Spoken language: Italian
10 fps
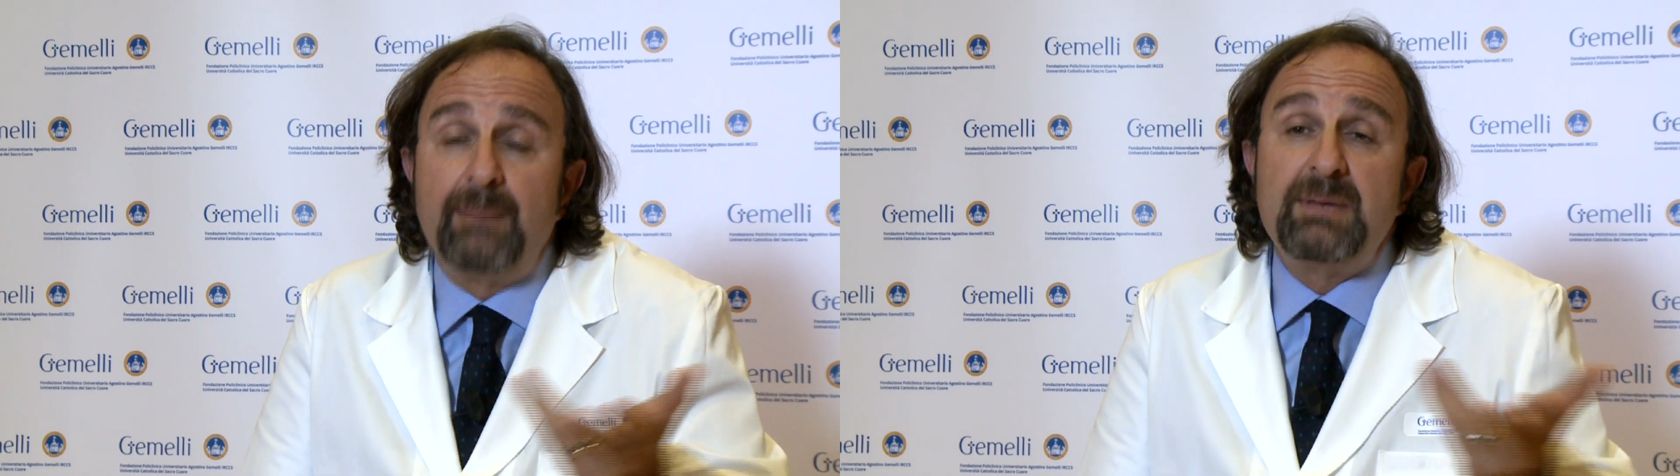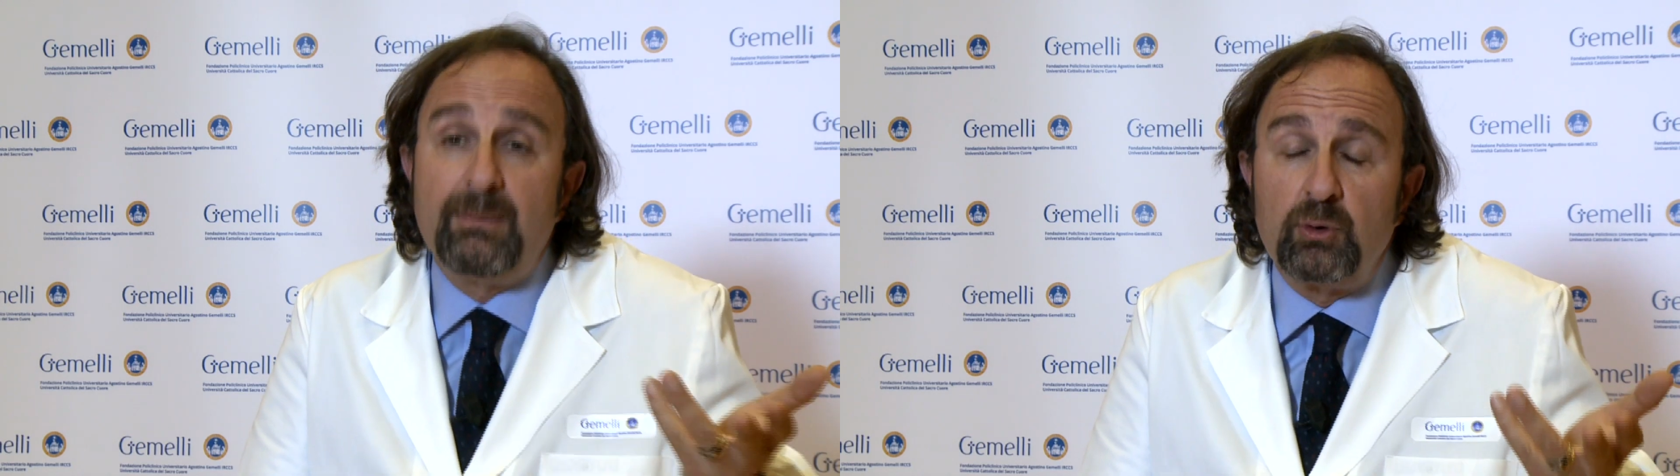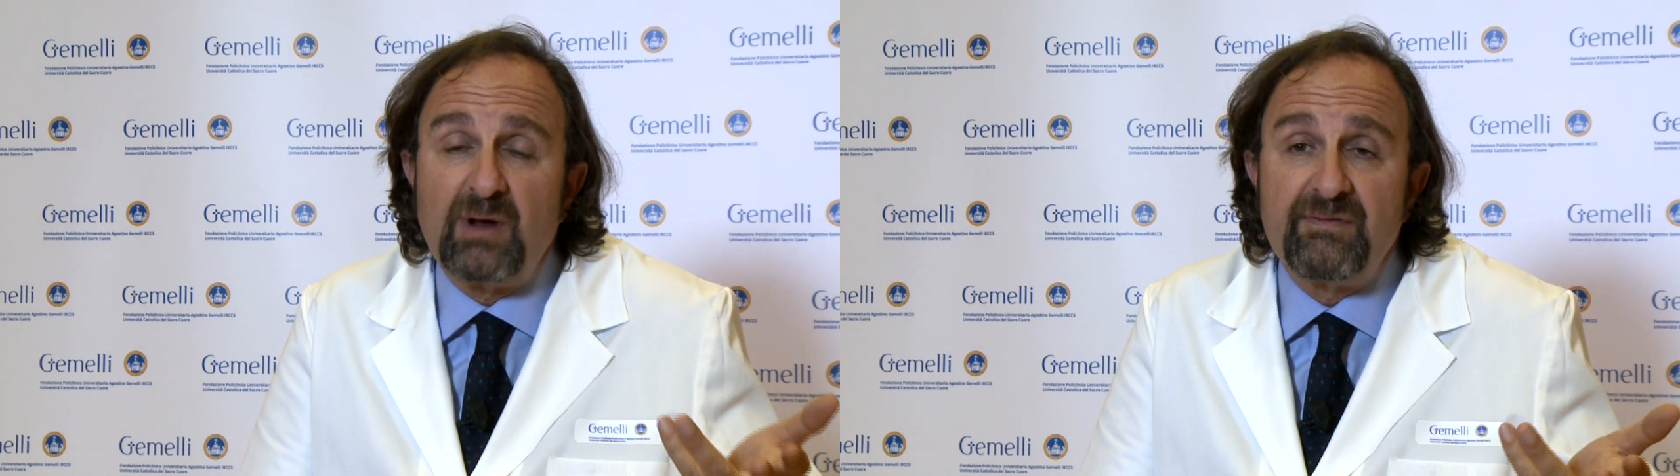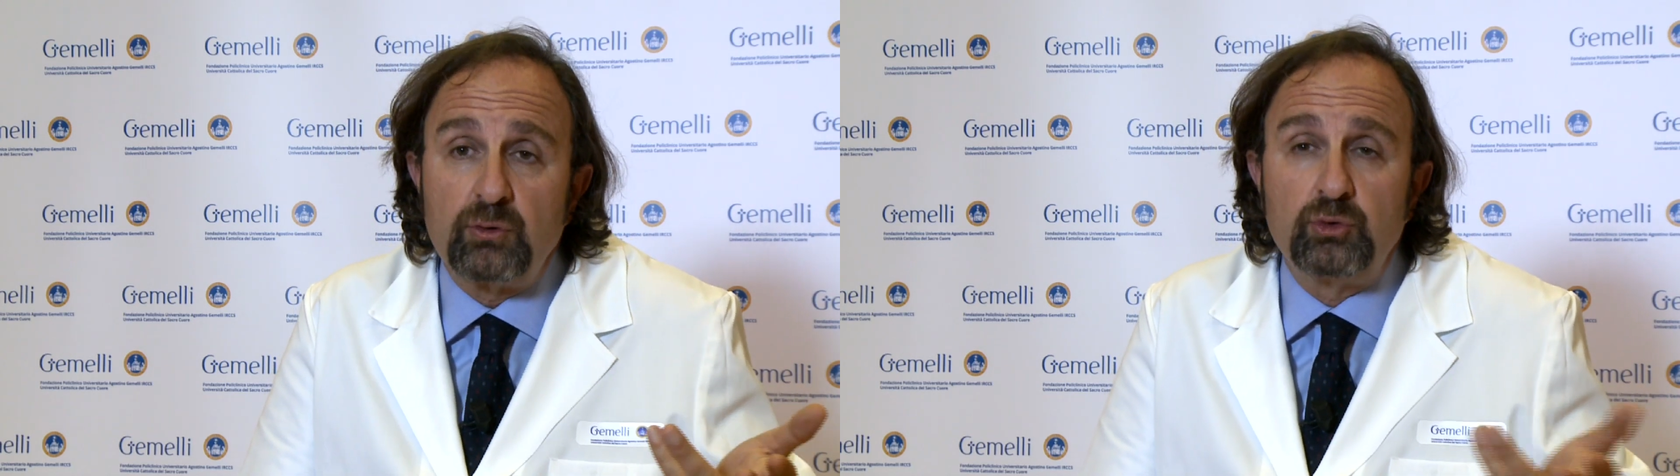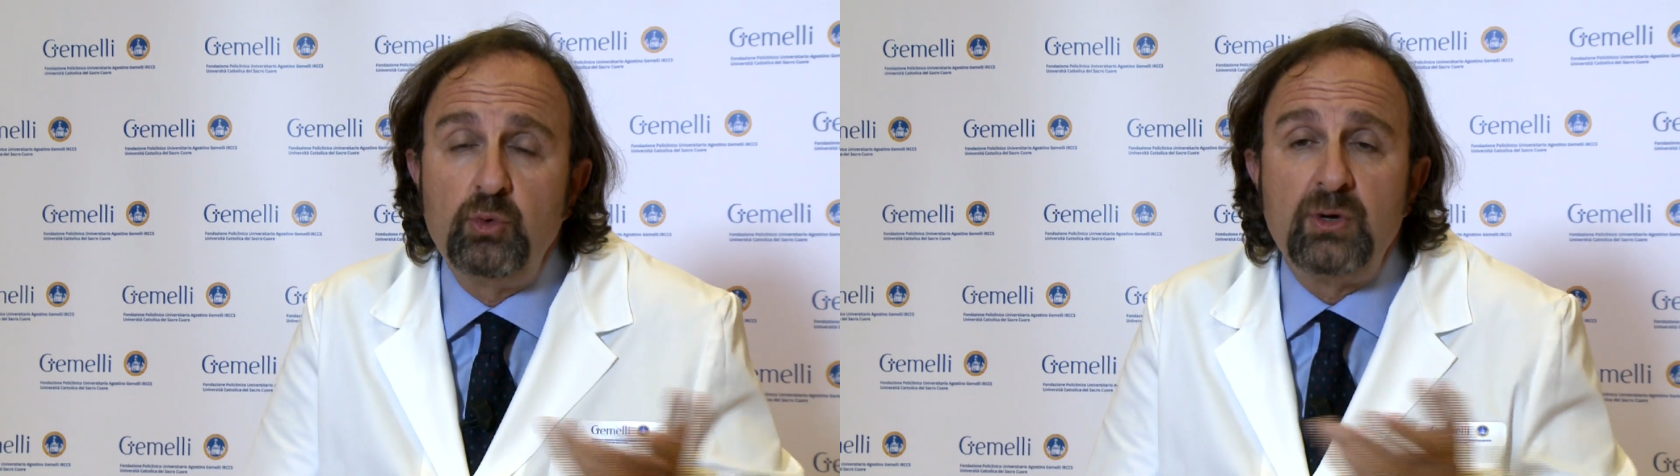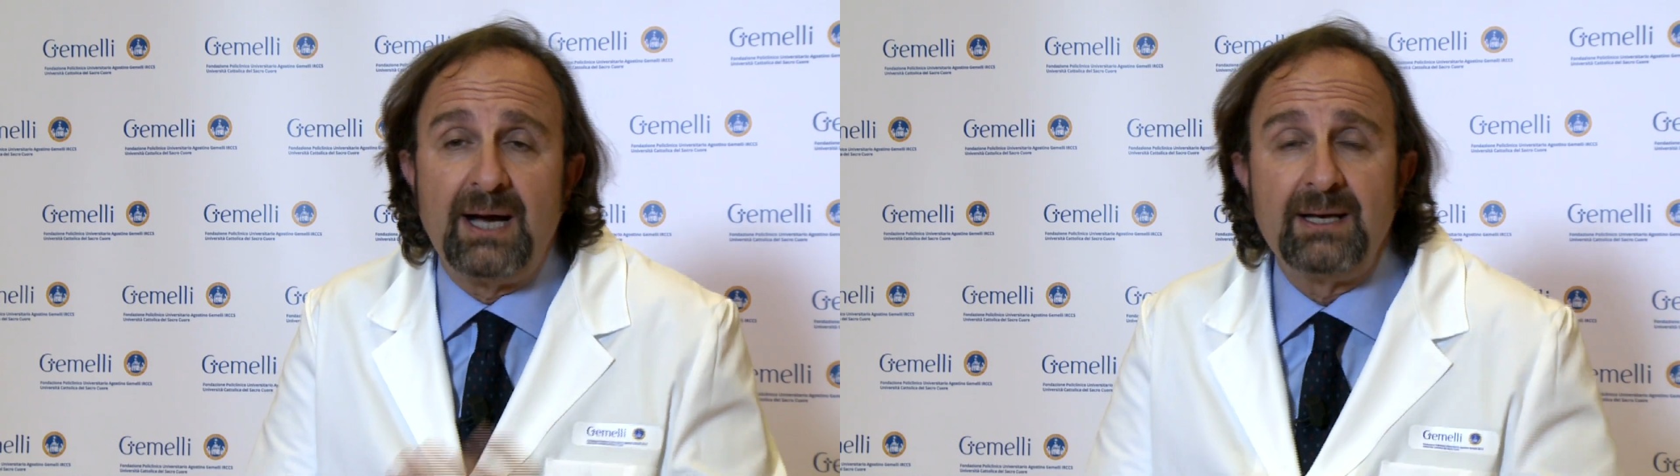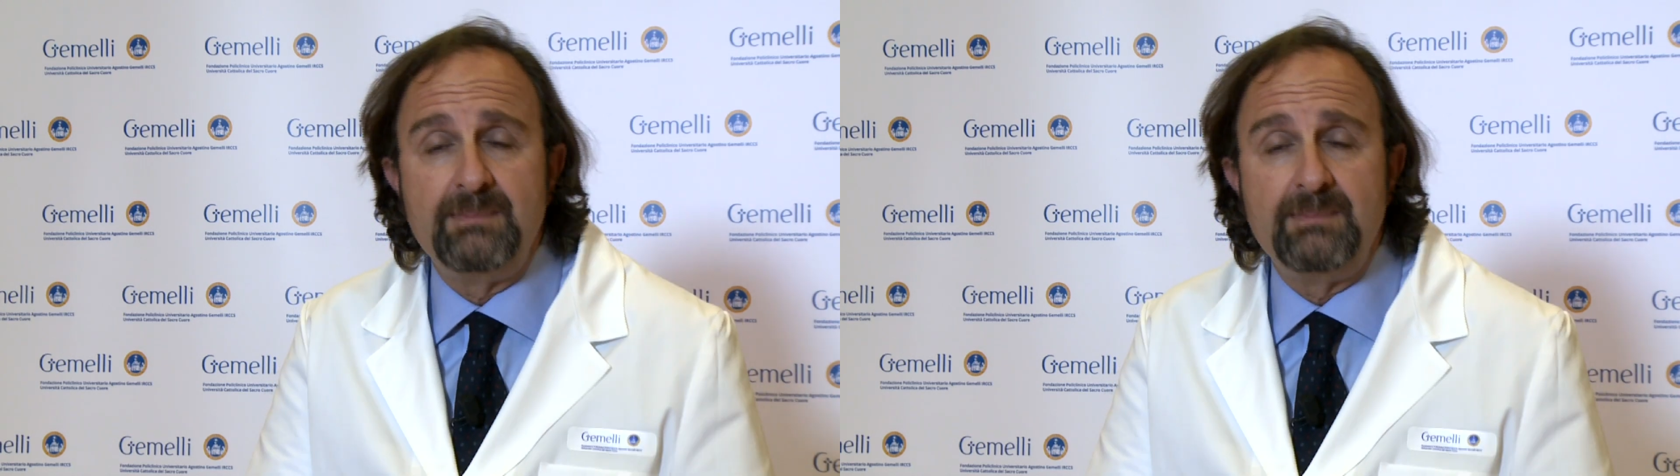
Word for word: abbiamo una fortuna